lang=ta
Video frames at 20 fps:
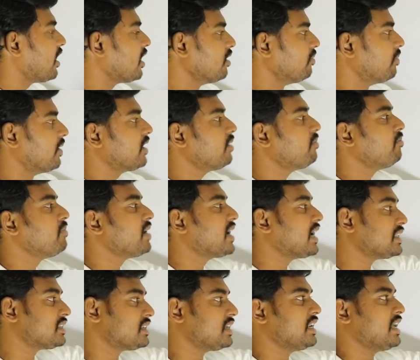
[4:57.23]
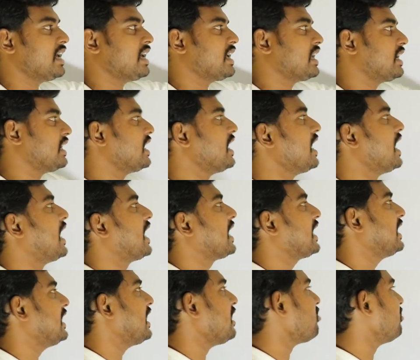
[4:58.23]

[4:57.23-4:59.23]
வகுப்படும் மிகச்சிறிய எண் ஆனால் என்ன